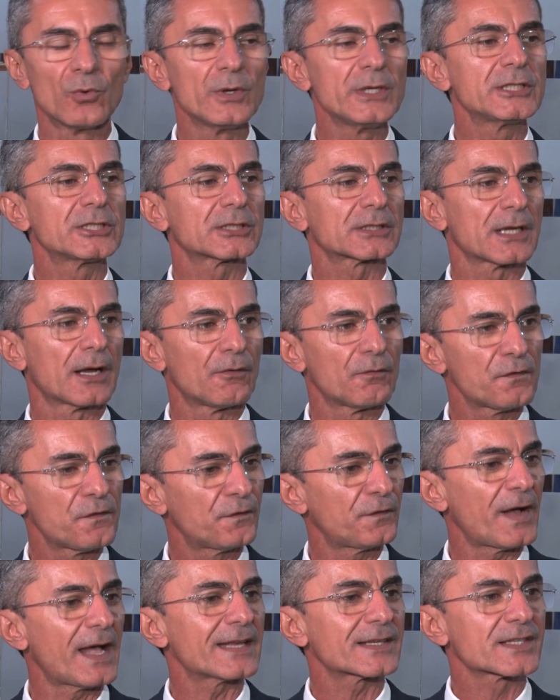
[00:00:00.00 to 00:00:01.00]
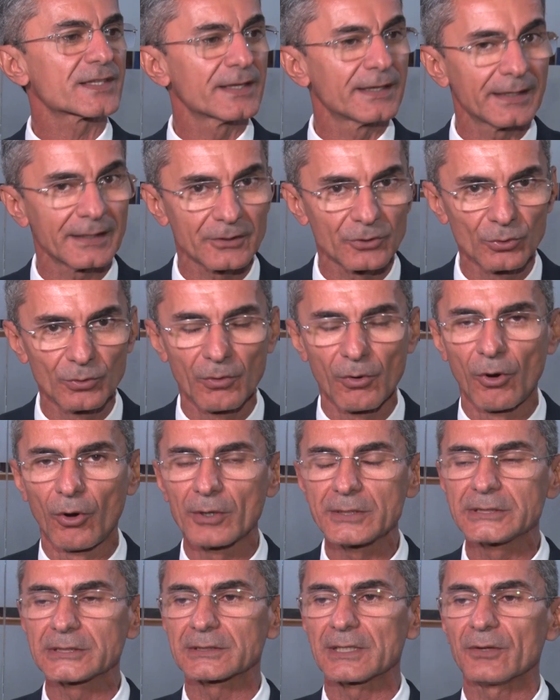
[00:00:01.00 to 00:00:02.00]
o estão fazendo
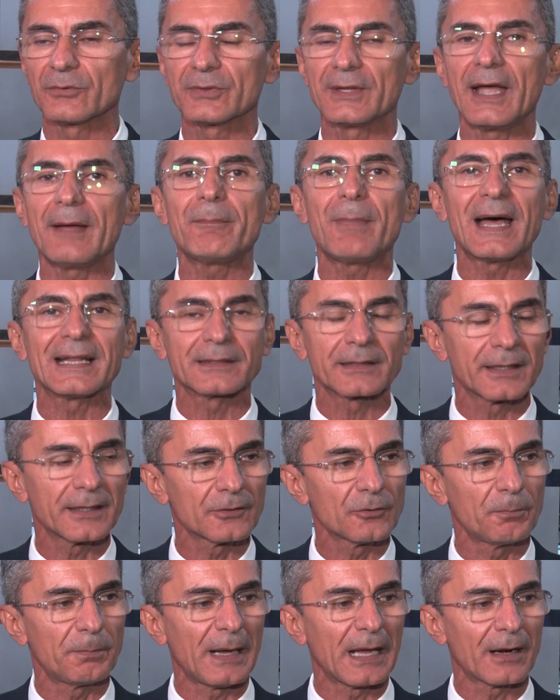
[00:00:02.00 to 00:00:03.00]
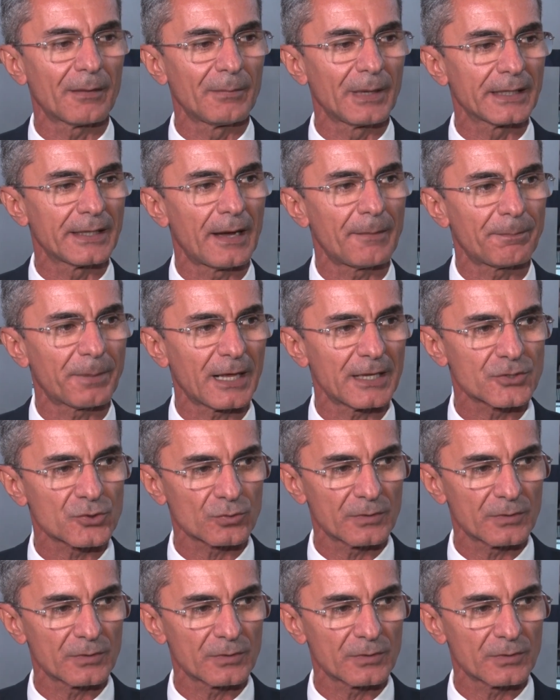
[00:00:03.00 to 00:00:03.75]
ou estão debatendo para mandar para as